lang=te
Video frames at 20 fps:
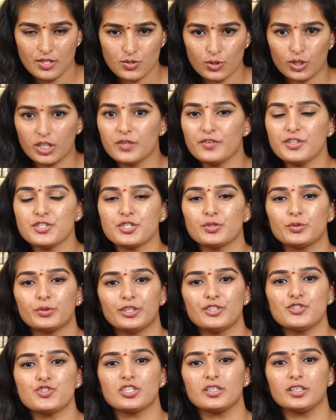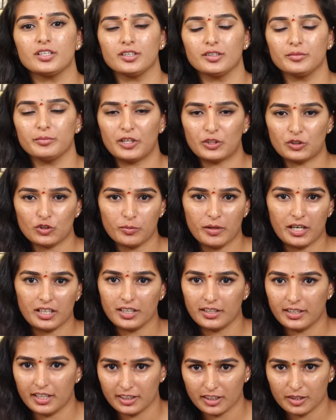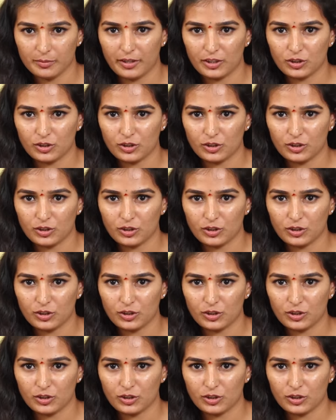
సో ఈ విషయం గురించి మనతో మాట్లాడడానికి